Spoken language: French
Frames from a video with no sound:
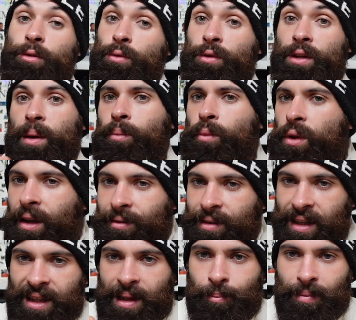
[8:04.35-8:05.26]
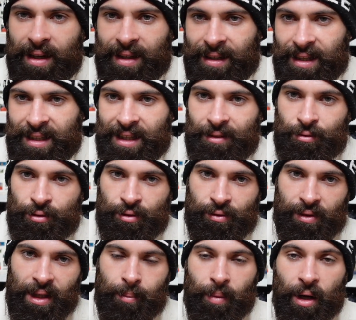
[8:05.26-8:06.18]
Donc à mon avis, Adam McKay a vu ce
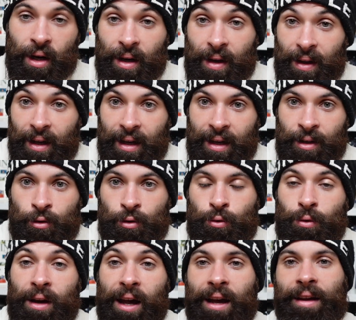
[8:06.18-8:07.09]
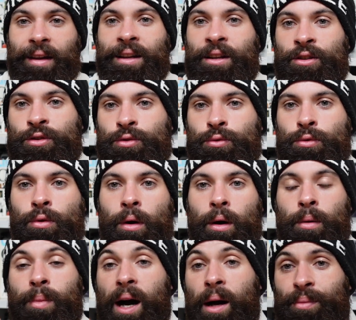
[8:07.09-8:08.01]
film, et du coup là, il joue
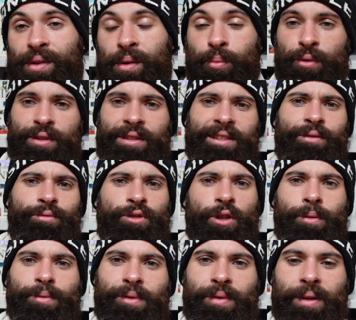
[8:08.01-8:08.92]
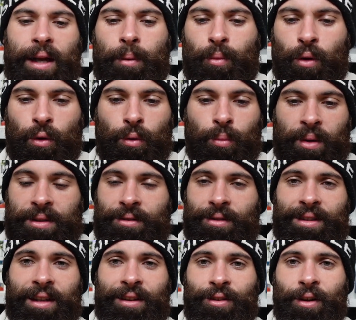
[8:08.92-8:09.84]
bah, un petit peu Steve Jobs finalement, le
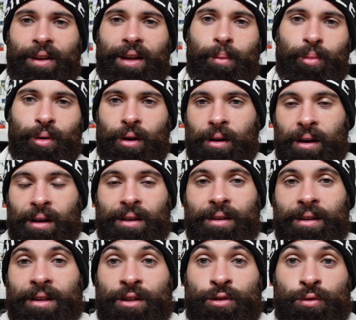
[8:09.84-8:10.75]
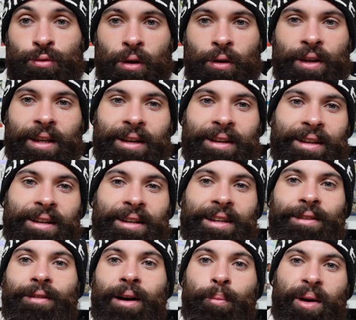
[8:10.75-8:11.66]
présentateur d'Apple. Hein, il joue quelqu'un
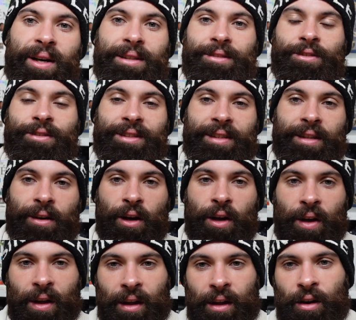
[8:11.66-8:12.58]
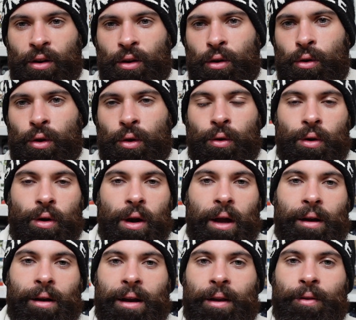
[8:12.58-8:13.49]
qui va présenter
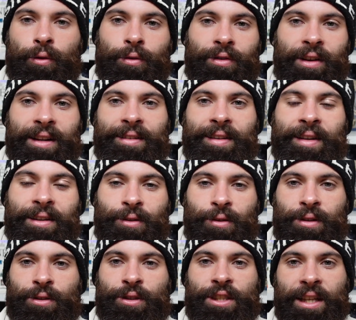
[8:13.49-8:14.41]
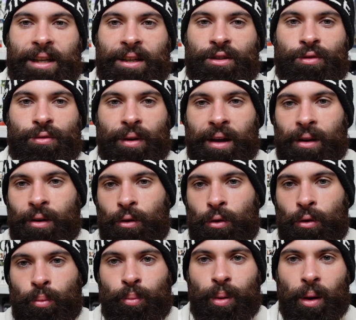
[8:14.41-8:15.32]
la, nouvelle technologie actuelle,
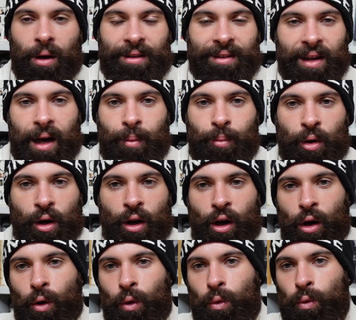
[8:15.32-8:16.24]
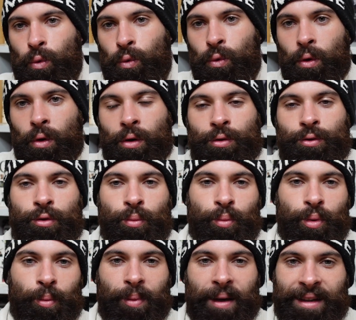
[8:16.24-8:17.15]
le portable où tu ne
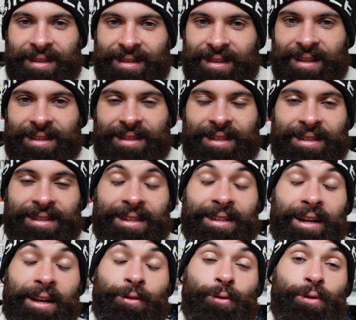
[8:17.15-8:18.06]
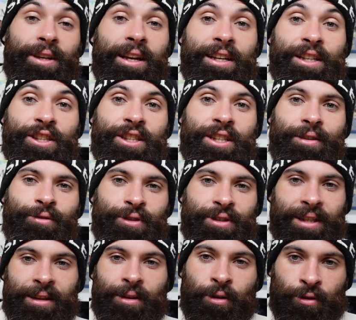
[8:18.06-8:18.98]
peux pas être stressé, etc. Donc il est chef de
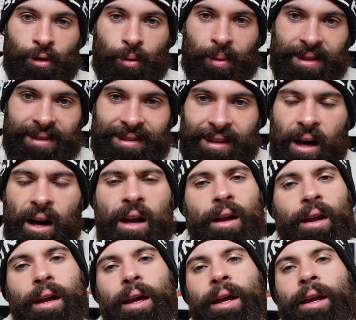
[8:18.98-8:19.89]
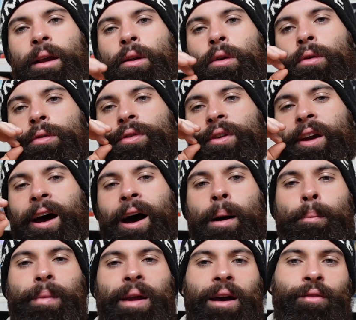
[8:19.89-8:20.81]
cette entreprise là, et il le fait
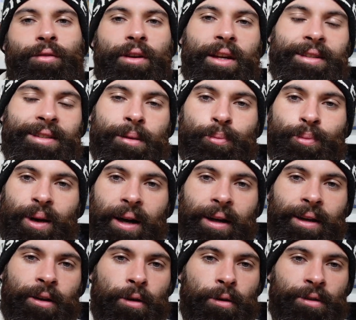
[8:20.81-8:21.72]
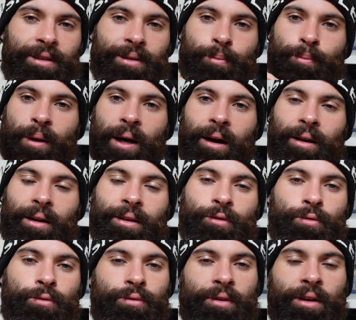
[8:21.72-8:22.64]
à merveille. C'est pareil quand il parle et
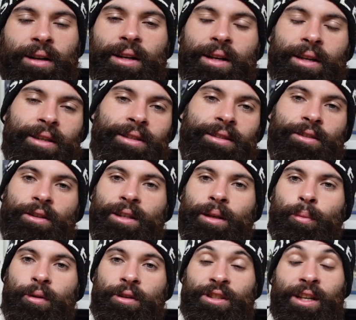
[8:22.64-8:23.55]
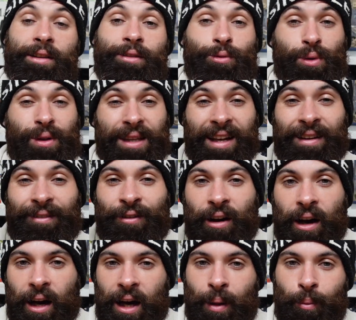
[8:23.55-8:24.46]
tout. Enfin, il sort des punchlines, donc il est
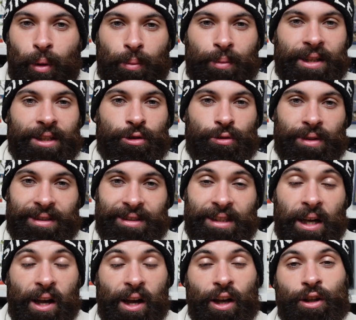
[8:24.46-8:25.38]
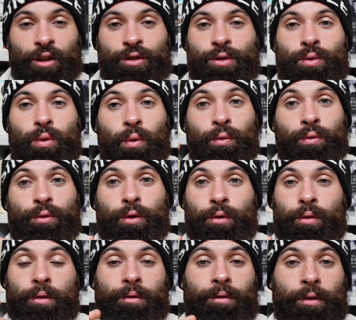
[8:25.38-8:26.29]
vraiment bien choisi. Je trouve trouve
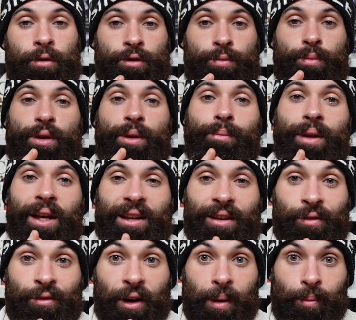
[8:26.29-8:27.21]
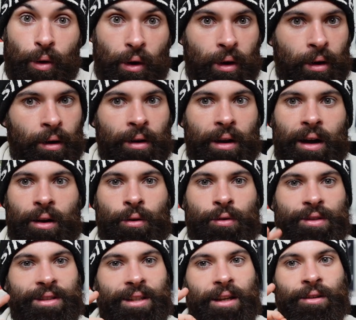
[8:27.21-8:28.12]
que franchement il mérite vraiment euh, là
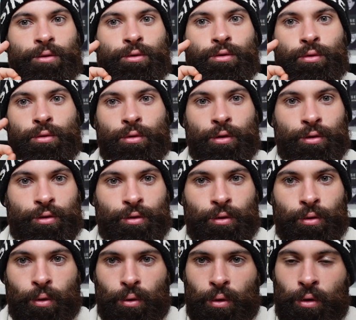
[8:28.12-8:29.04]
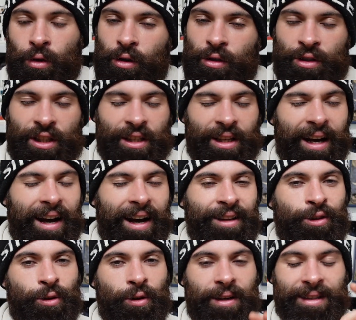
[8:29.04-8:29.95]
l'Oscar du euh, second rôle. Euh, j'ai
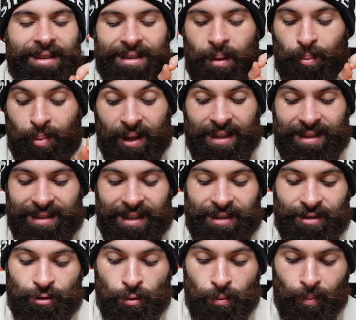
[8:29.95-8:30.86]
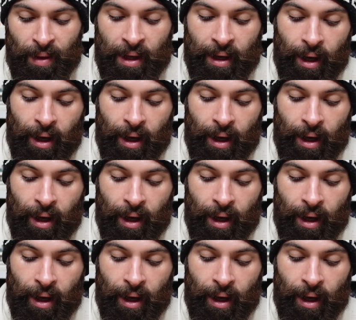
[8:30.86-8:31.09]
adoré sa prestation.